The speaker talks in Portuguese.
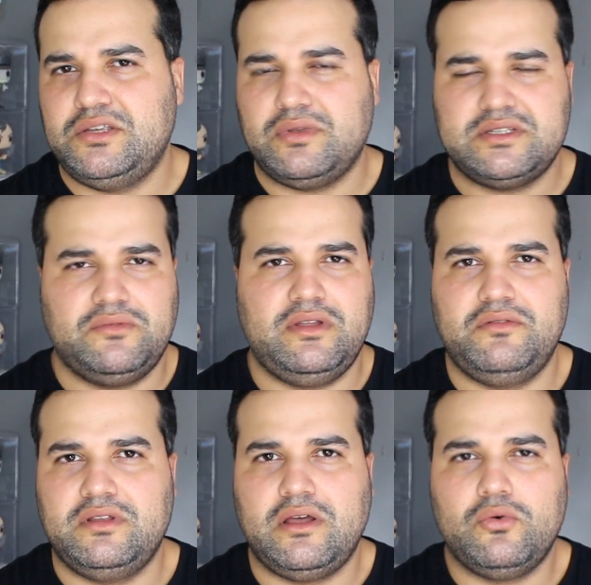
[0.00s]
situação vai
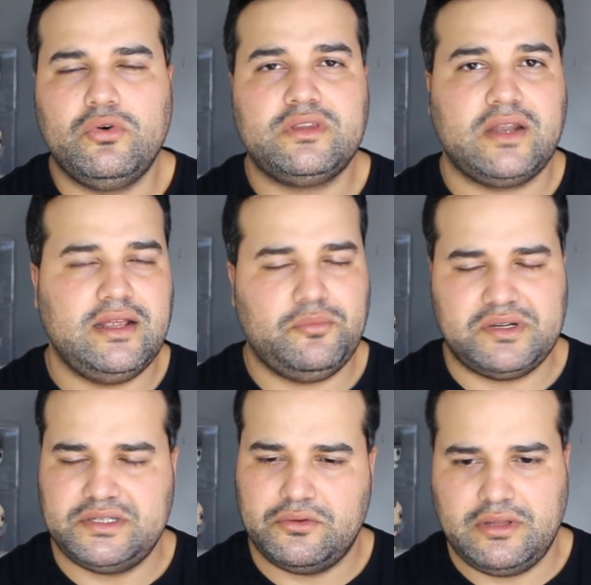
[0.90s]
levando a outra, ele e o
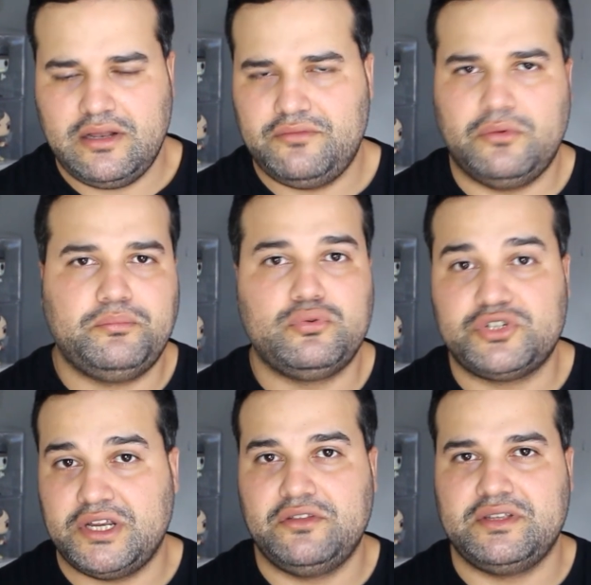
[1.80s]
parceiro dele vão
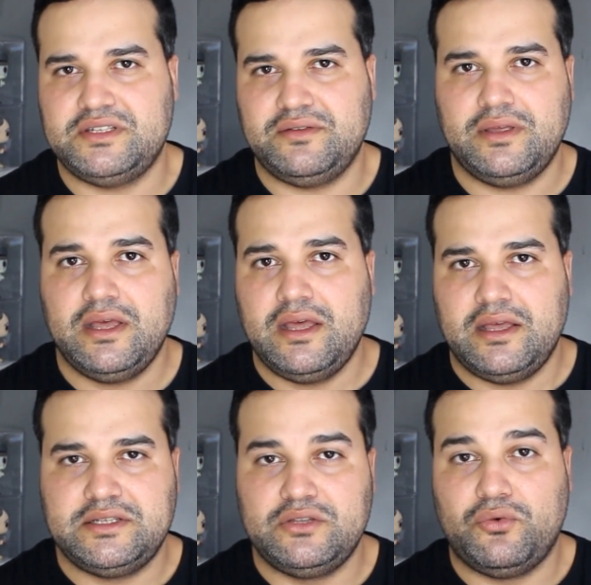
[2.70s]
puxando esse,
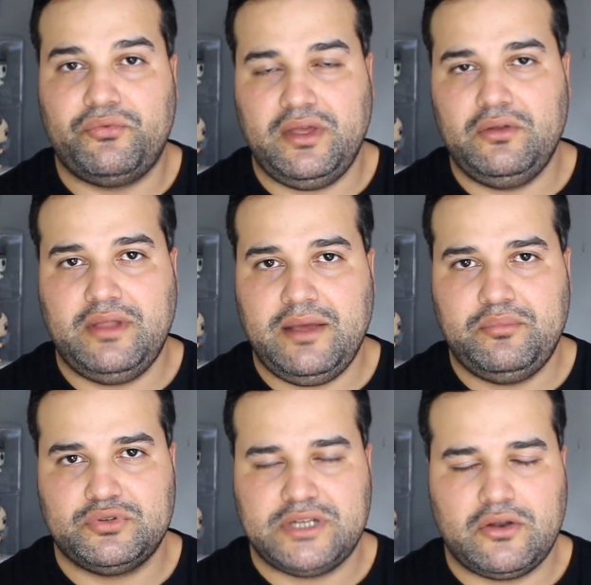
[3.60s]
esse novelo, né?
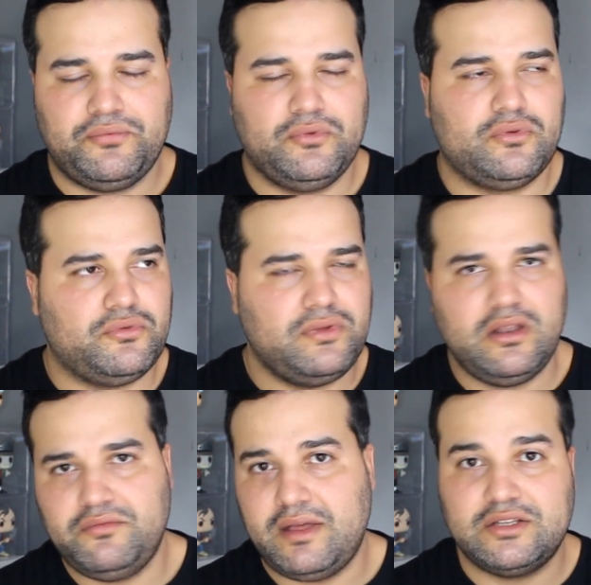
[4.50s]
Puxar o fio do
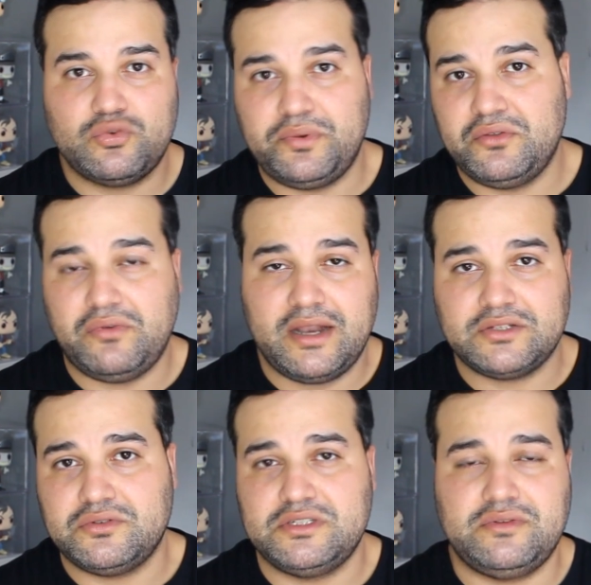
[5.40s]
novelo e vai descobrindo
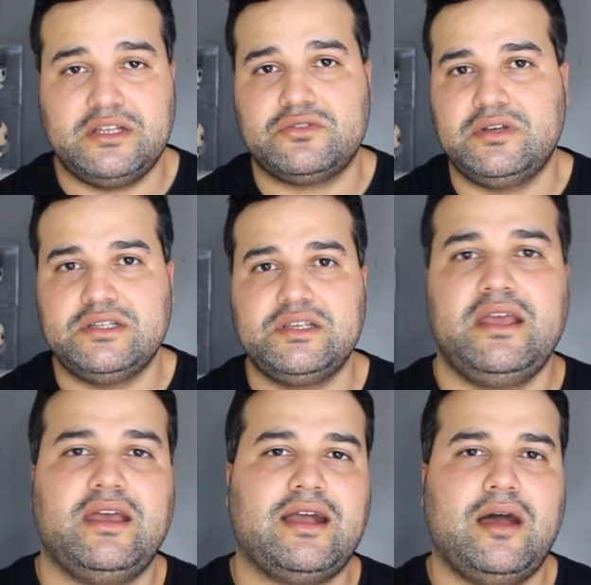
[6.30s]
várias coisas, várias coisas,
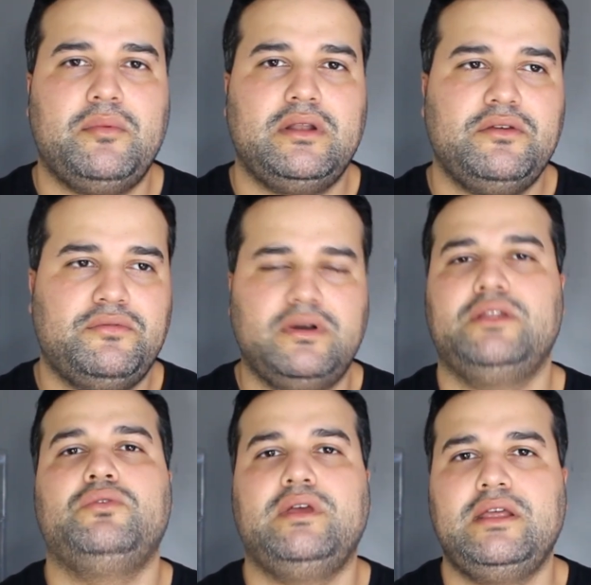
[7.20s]
que acaba
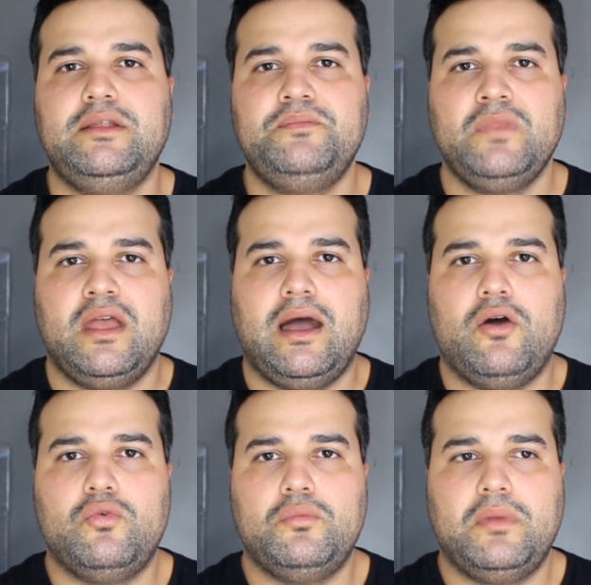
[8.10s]
levando ele a
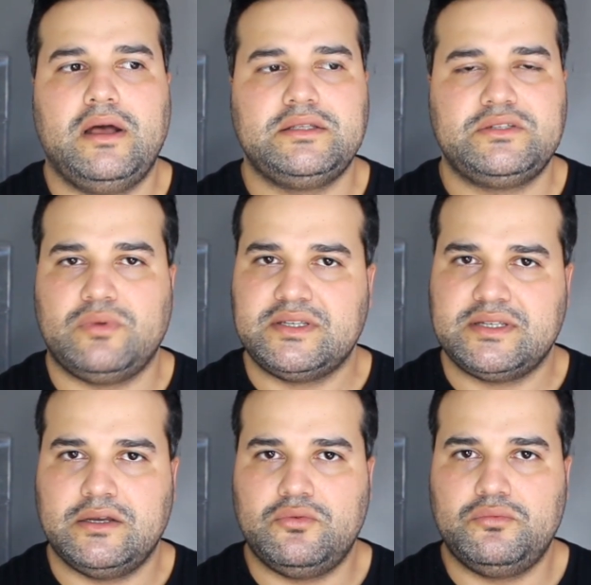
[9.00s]
uma
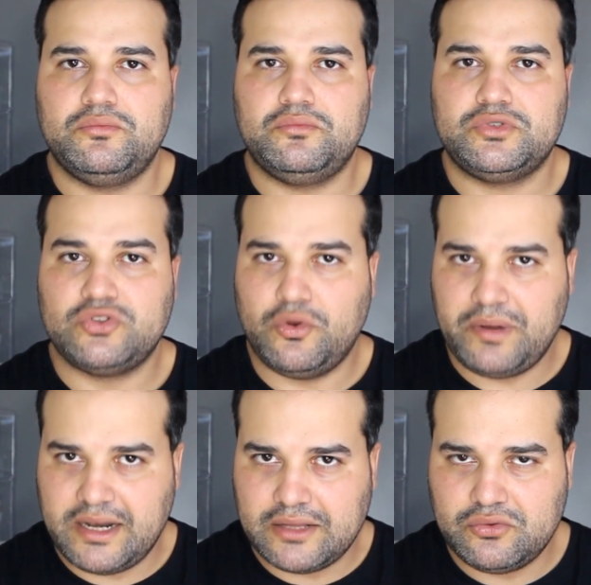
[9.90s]
situação
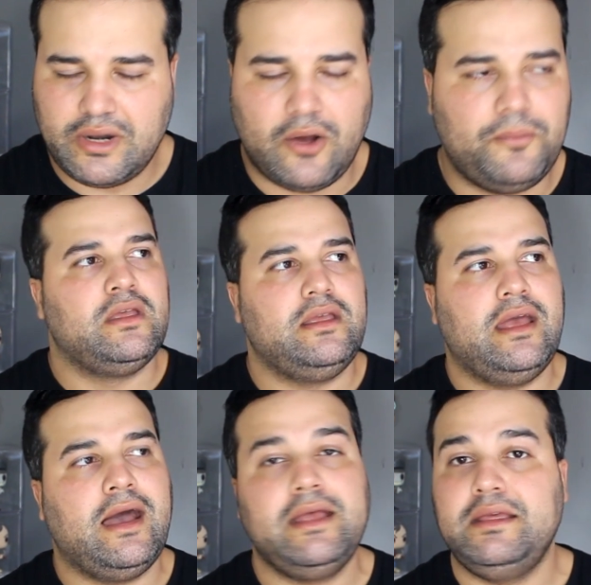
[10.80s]
sobrenatural. E
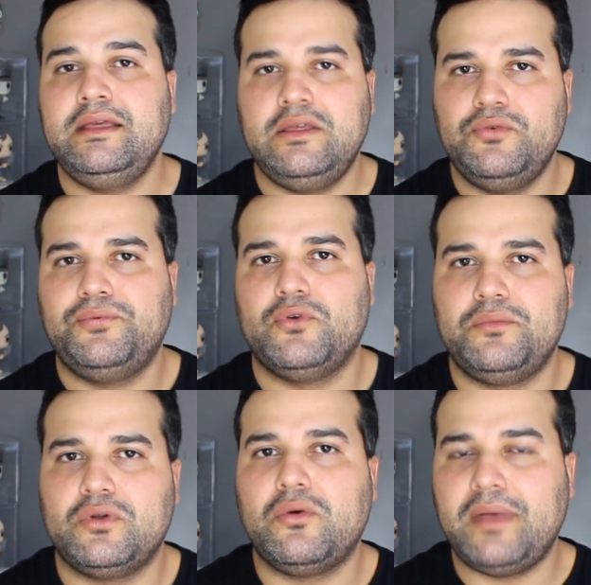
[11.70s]
é aí que o
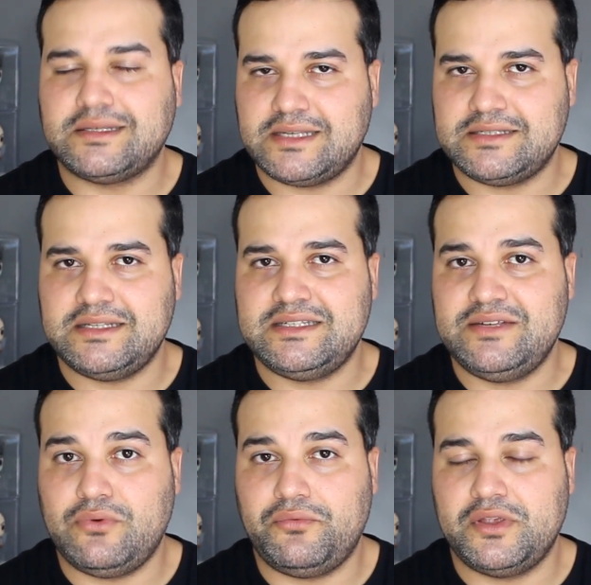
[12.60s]
filme começa a se
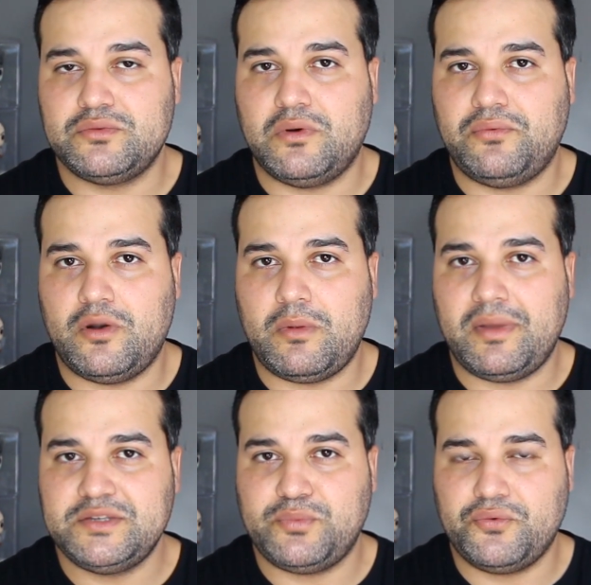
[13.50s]
desenvolver de uma forma
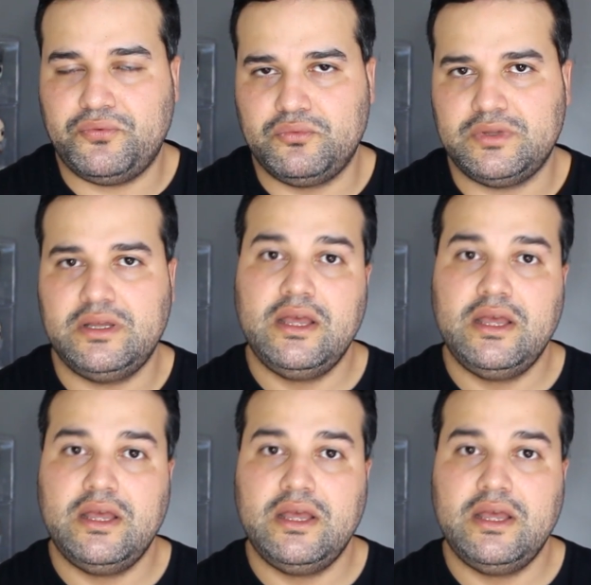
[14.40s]
mais profunda